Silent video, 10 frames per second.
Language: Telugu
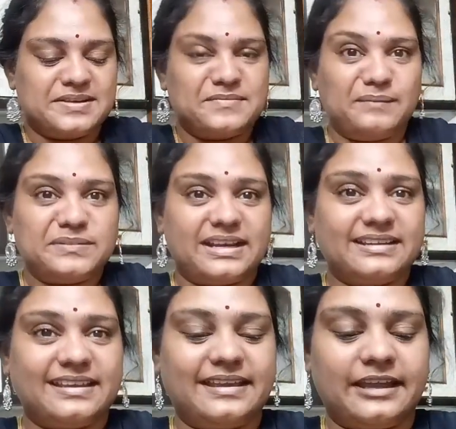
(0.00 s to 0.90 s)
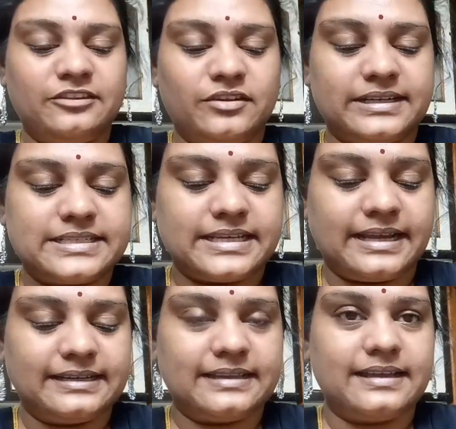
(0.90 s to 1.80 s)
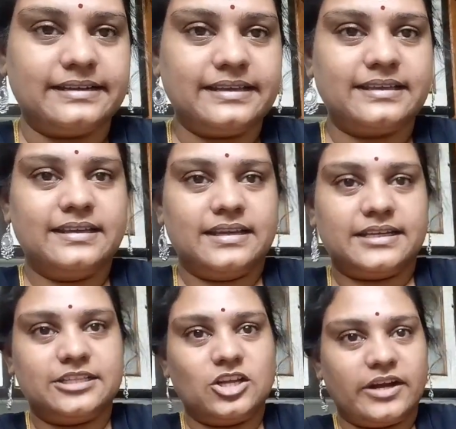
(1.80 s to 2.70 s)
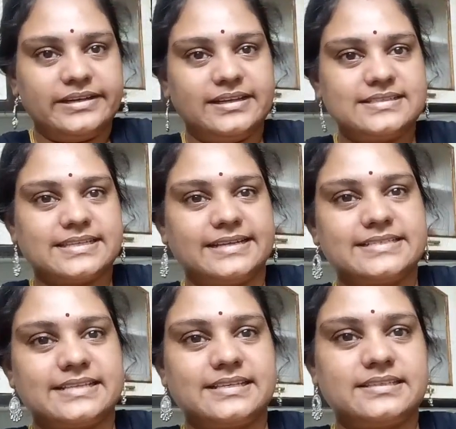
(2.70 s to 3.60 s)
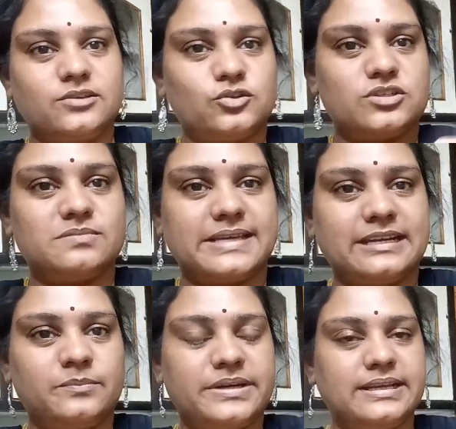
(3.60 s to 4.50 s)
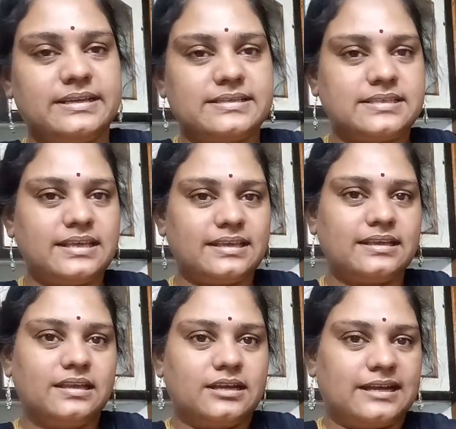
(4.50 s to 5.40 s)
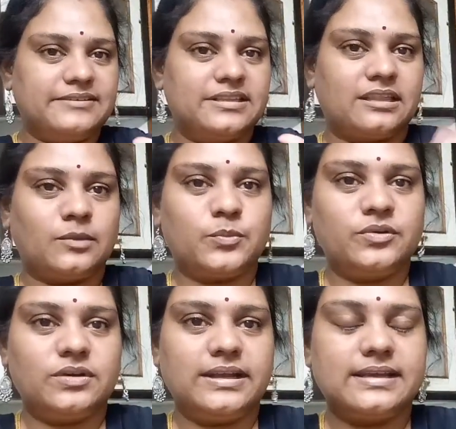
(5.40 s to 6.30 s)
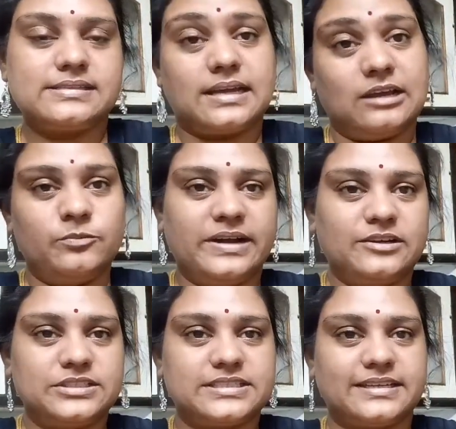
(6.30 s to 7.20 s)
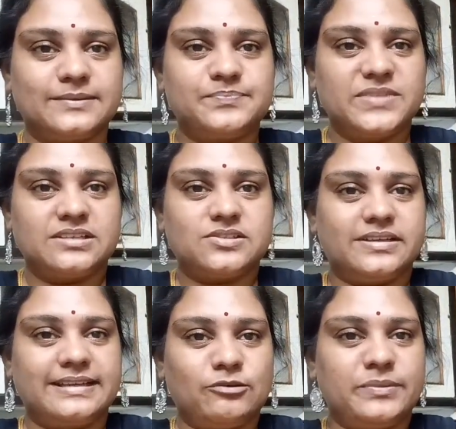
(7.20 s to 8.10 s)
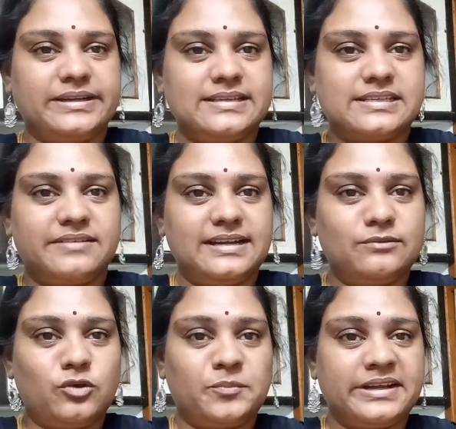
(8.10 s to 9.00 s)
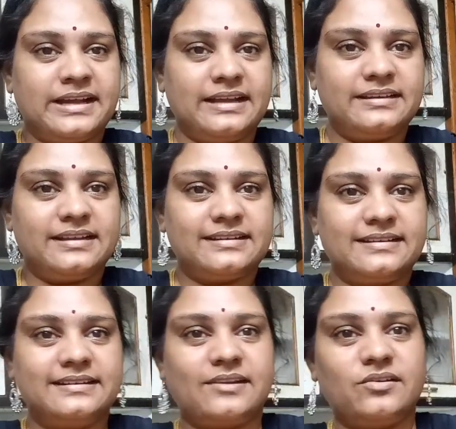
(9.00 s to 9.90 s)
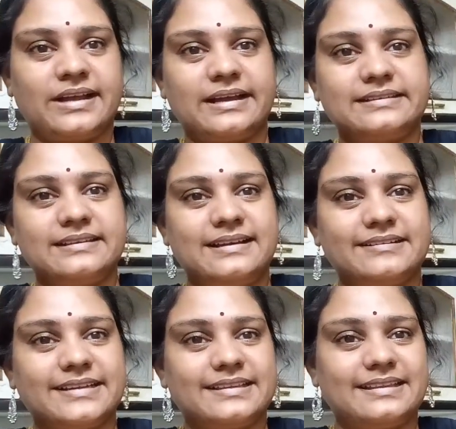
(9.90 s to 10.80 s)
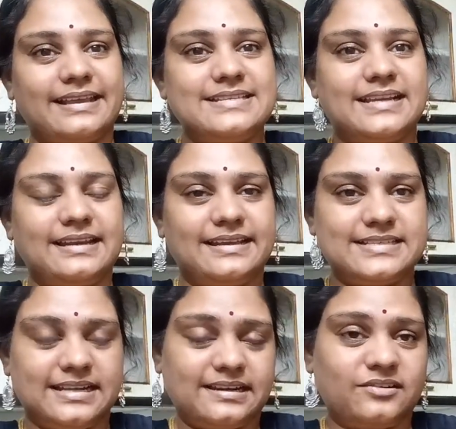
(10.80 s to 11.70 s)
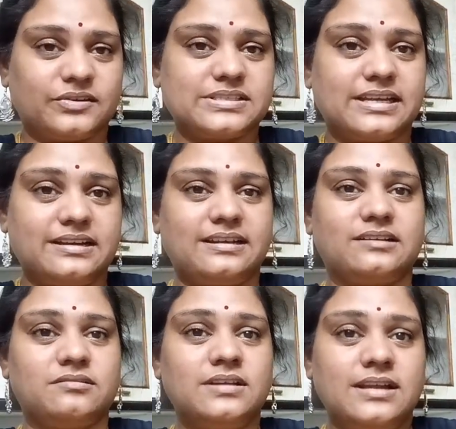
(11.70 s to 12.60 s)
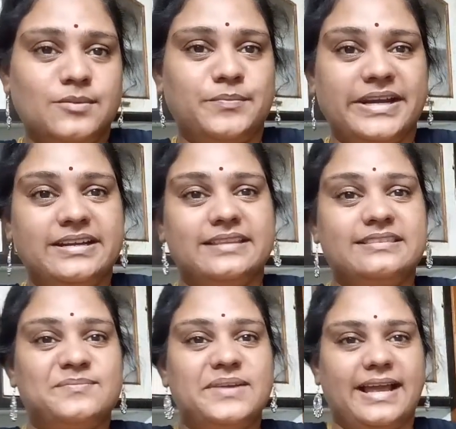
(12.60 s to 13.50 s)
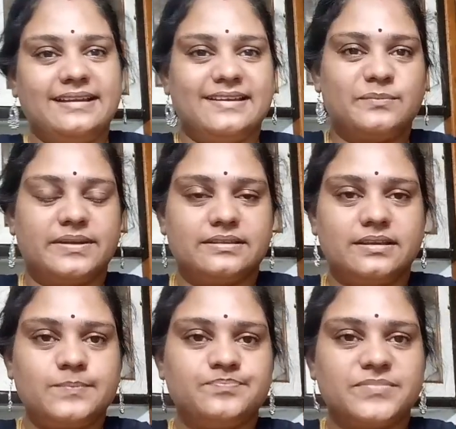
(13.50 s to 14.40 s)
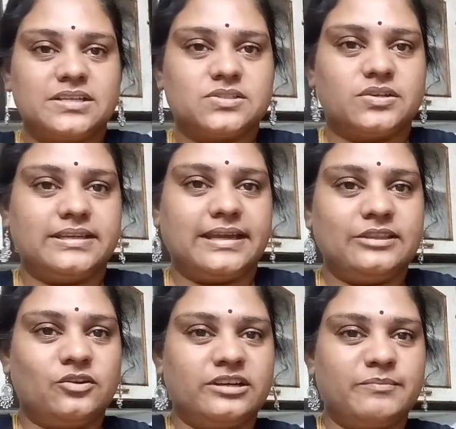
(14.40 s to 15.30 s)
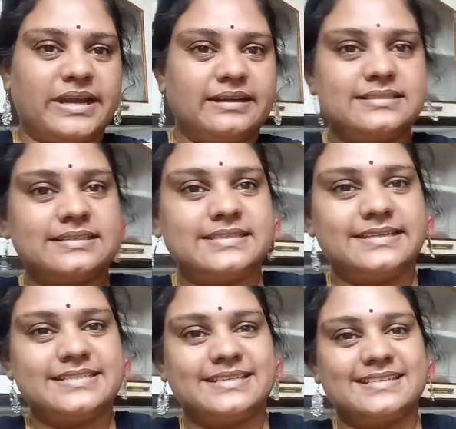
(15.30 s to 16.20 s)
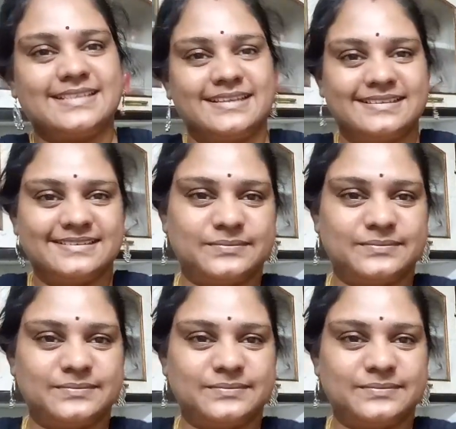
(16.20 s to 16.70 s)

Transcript: మా పిల్లలకి ఇంకేదో ఒకటి చేయాలి కదా అని ఇందులో ఆనియన్స్ కట్ చేసేసి కొంచెం శనగపిండి వేసేసి అది ఇంత పునుగుల్లో వేసా బాగా వచ్చింది సో ఇంకా పెట్టేసే వాళ్ళేమో మాకు ఆటలాటలు అంటారు నాకు అర్థం కావట్లేదు ఏం చేయాలి ఏం చేయాలని ఒక్కసారిగా నాకు మైండ్ అంతా బ్లాంక్ అయిపోయింది సో ఇంకేదో ఒకటి మేనేజ్ చేసి సెట్ చేసేసాను